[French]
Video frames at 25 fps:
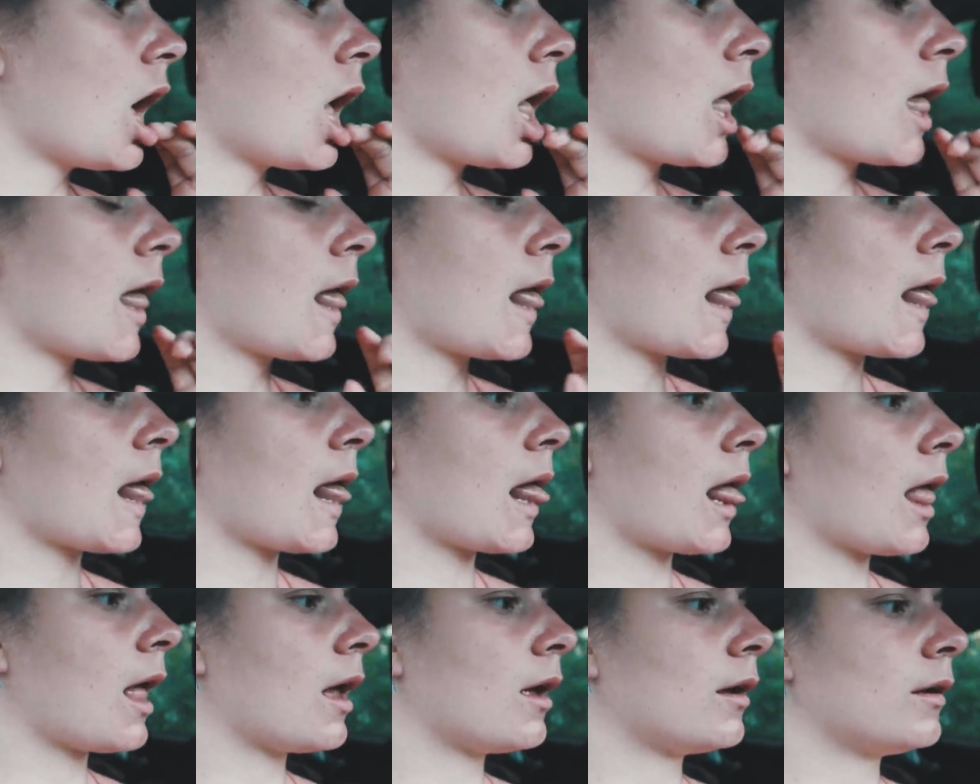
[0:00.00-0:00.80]
que là,
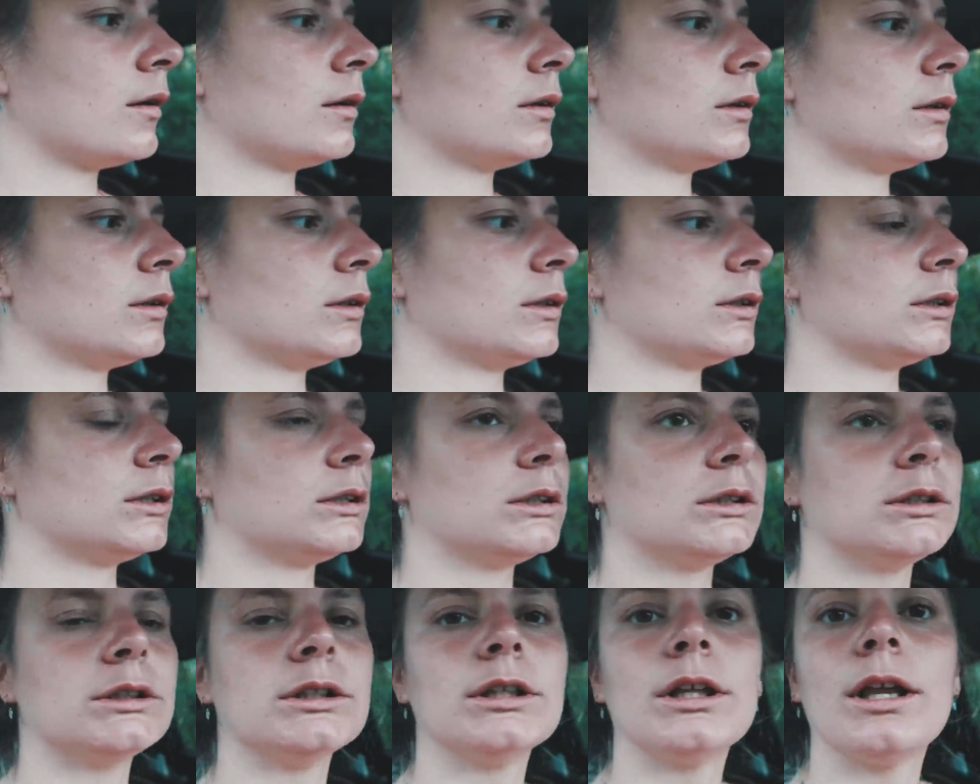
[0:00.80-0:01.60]
euh, on choisit tout de suite en
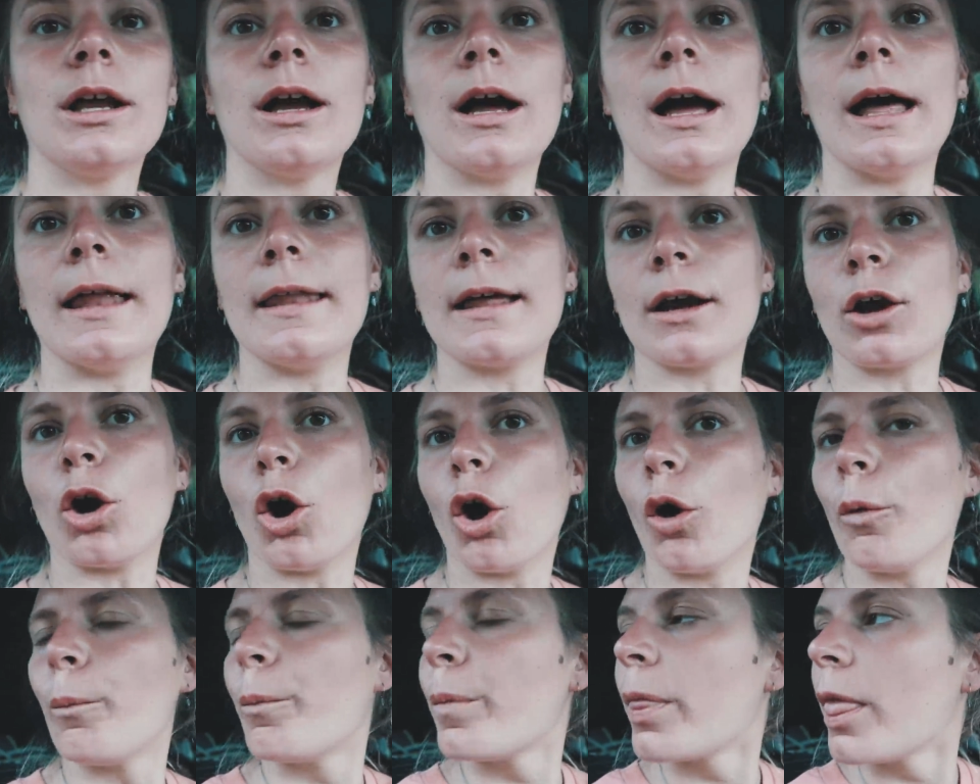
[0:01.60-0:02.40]
gros. Ah
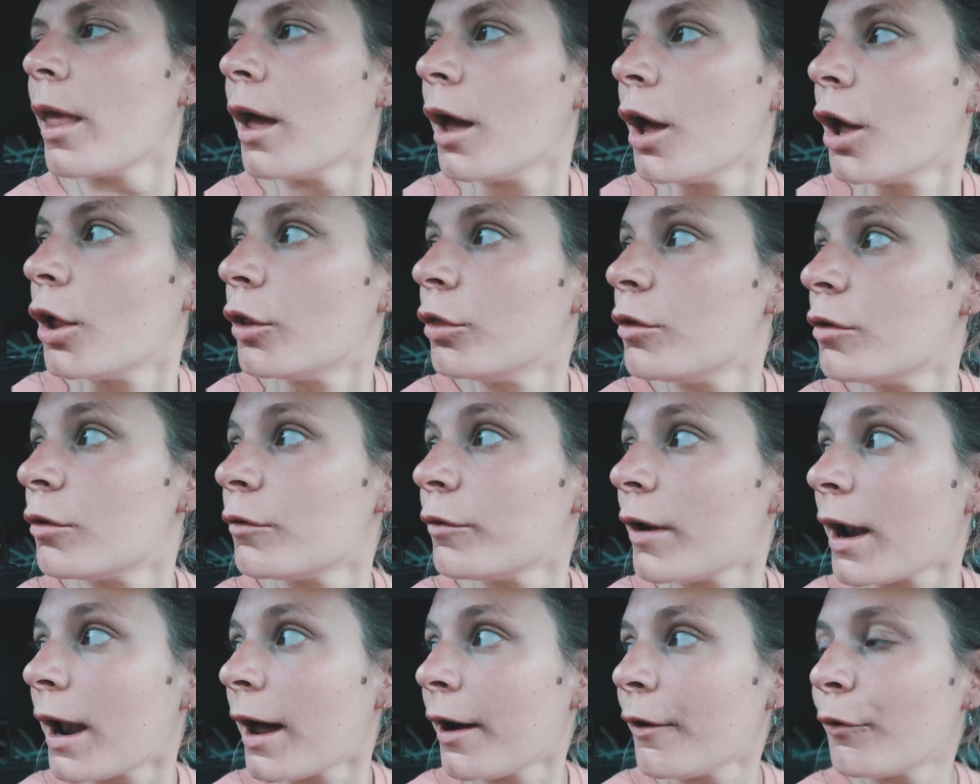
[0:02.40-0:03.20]
d'accord. Donc
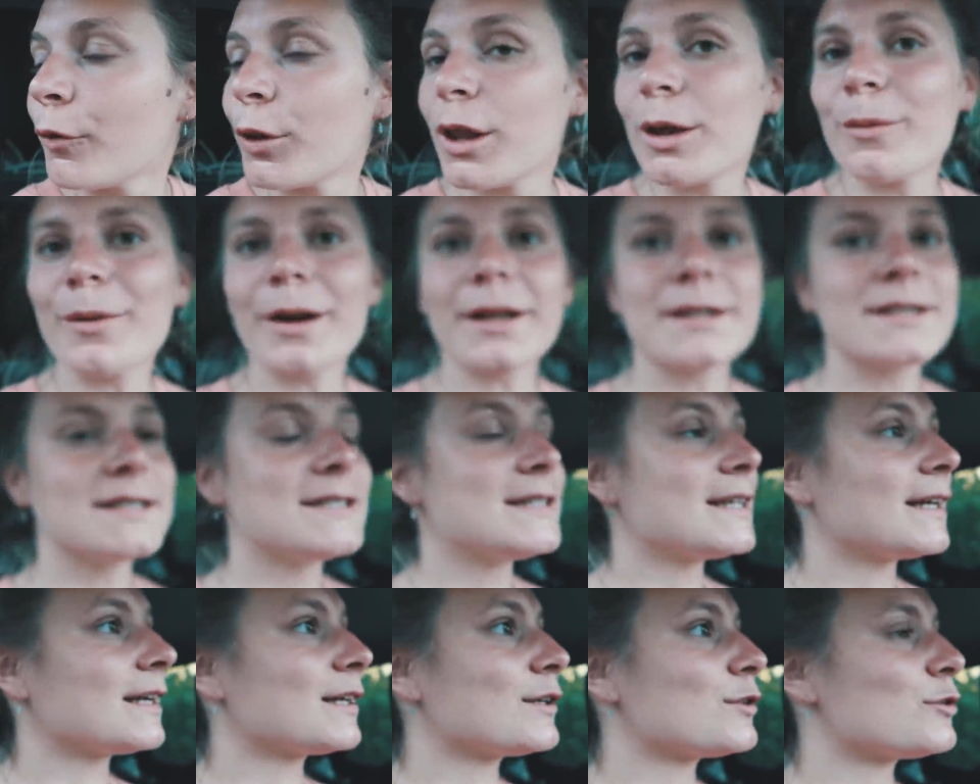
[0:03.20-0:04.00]
voilà, on est parti
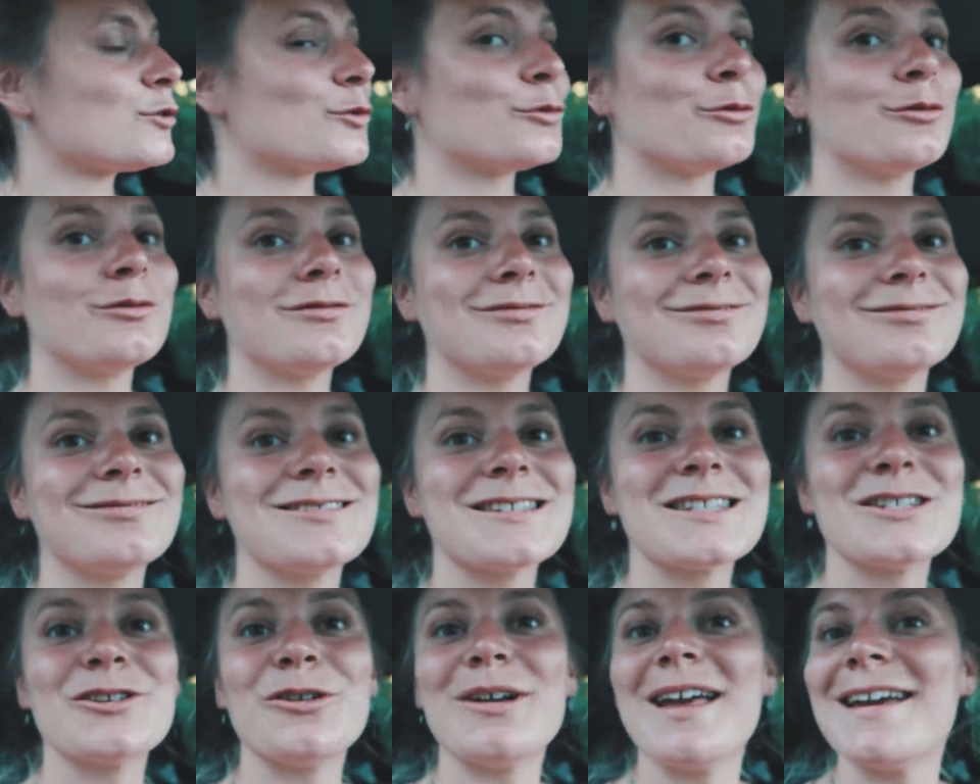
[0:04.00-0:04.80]
direction
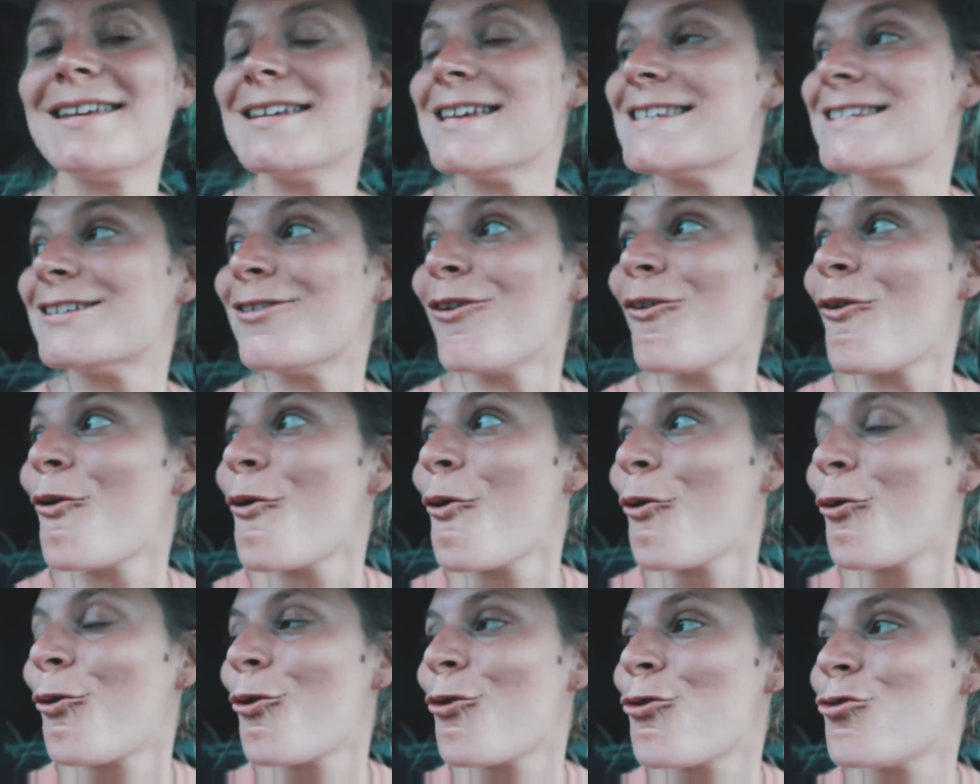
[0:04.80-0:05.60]
Soleil et
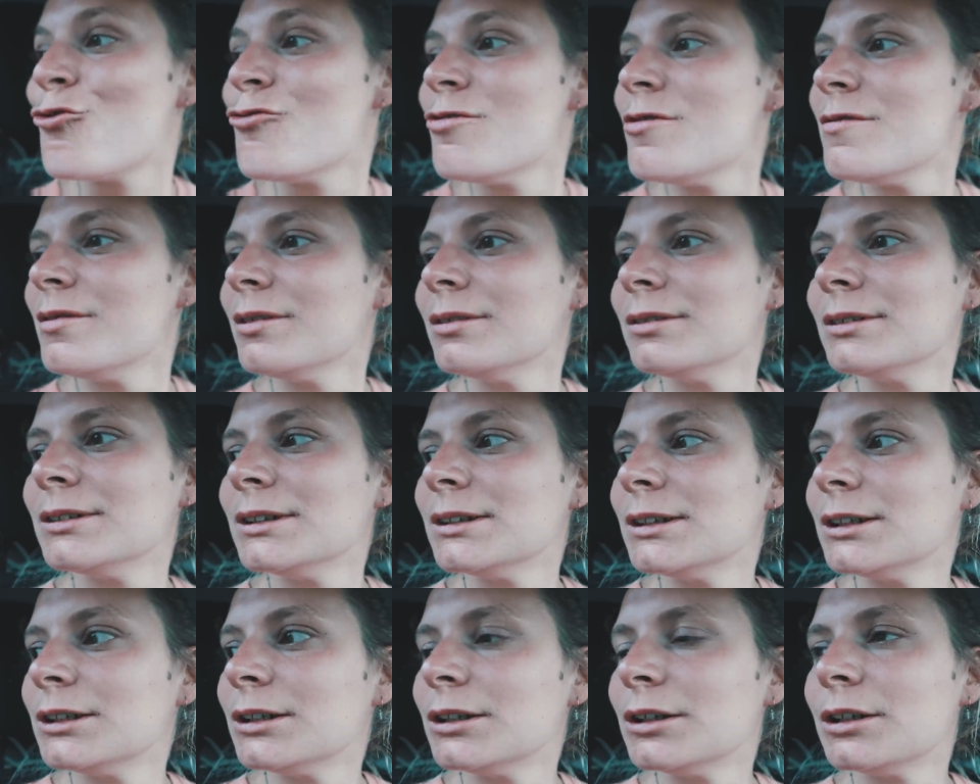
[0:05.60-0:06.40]
Sangoku.
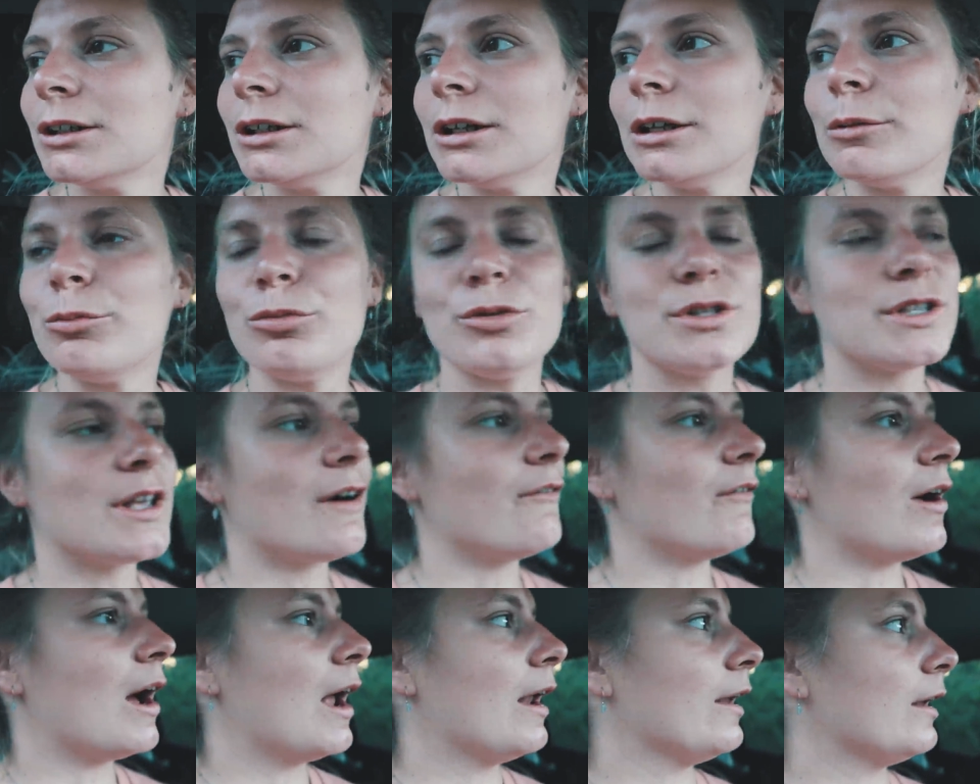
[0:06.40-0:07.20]
Et puis
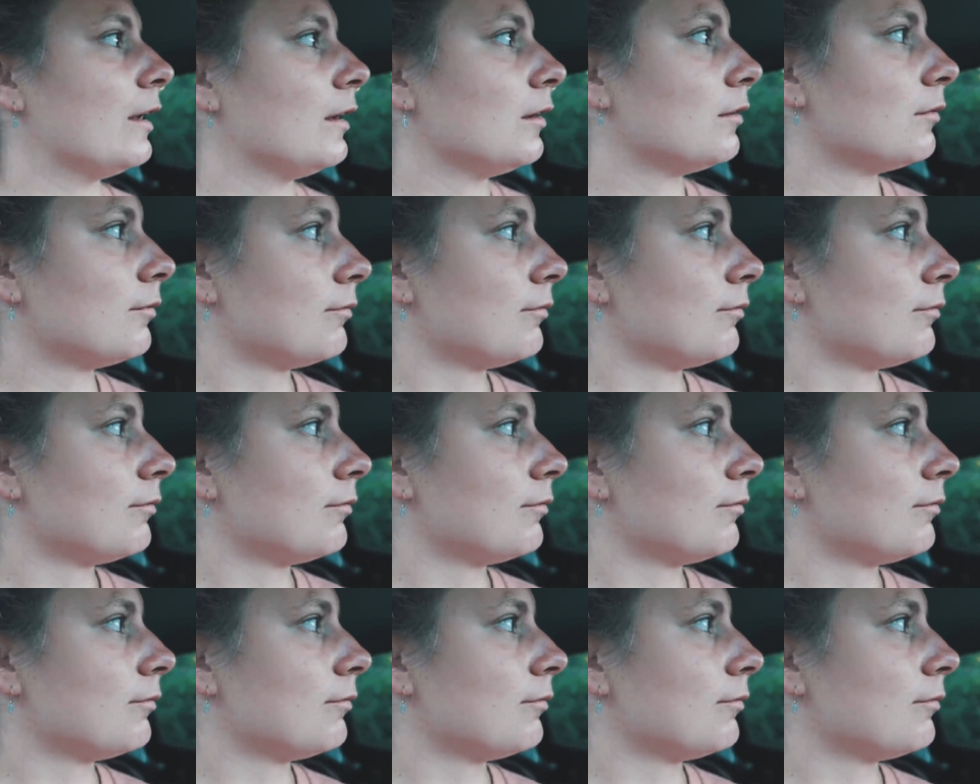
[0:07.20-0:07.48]
ça va aller.